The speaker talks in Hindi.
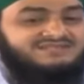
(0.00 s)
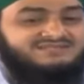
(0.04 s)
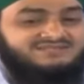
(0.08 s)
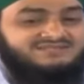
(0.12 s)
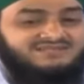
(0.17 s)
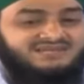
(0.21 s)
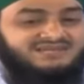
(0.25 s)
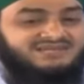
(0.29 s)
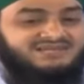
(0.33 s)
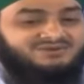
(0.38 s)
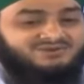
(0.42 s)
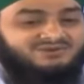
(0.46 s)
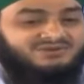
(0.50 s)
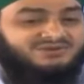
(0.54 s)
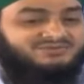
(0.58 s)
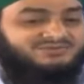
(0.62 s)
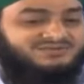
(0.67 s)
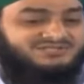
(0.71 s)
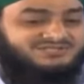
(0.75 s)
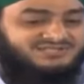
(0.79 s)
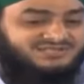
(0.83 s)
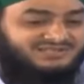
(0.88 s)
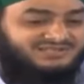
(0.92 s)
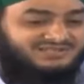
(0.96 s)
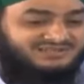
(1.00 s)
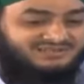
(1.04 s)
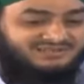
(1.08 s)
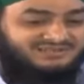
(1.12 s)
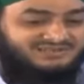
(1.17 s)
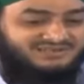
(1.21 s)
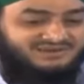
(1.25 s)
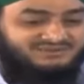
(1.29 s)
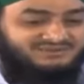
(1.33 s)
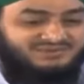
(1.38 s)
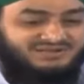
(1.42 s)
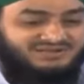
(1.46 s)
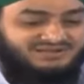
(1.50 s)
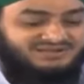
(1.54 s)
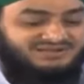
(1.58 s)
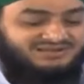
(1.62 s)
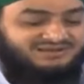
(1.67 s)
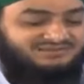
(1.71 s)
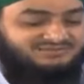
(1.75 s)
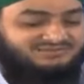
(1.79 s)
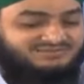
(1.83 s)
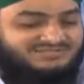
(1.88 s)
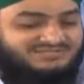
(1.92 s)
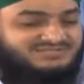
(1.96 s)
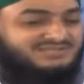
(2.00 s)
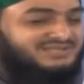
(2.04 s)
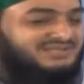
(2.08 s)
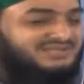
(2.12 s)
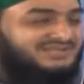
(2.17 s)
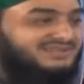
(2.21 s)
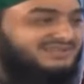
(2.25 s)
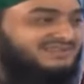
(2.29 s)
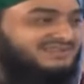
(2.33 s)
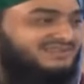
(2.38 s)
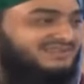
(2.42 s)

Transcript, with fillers: तली हुई मछली गर्मा गर्म मछली